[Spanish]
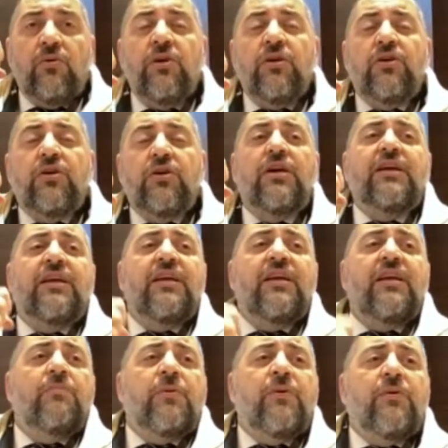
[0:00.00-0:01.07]
lo único que
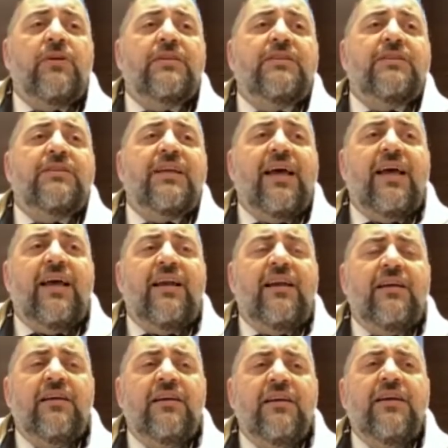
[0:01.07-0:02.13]
quiere del pueblo de
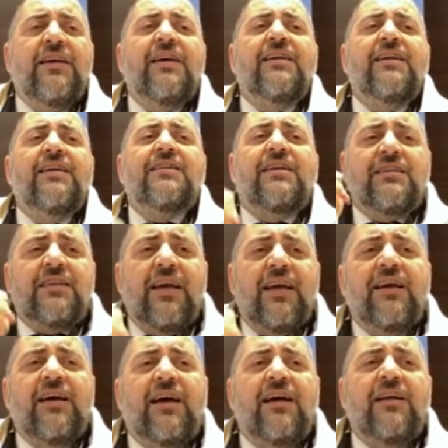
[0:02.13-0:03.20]
Israel es que
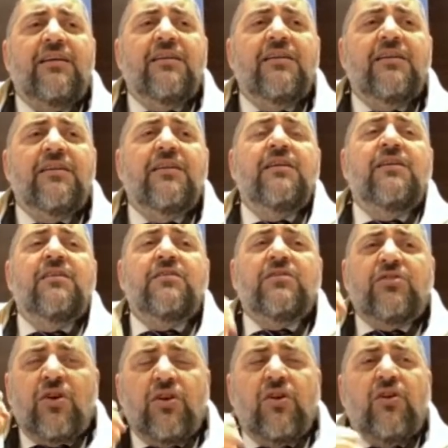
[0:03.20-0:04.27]
tengan
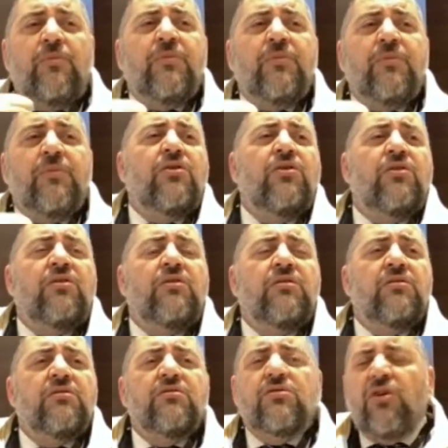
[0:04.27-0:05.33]
todo lo
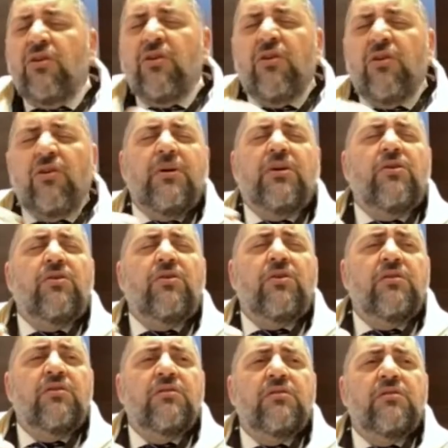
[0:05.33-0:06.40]
mejor, todo lo
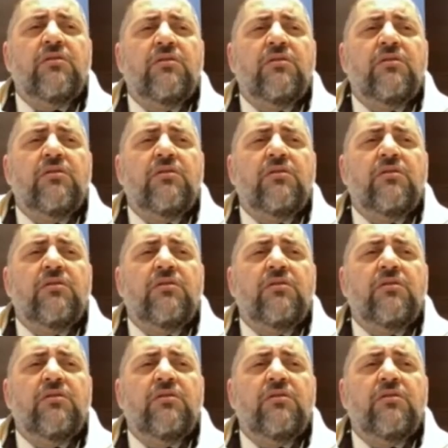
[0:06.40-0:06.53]
mejor.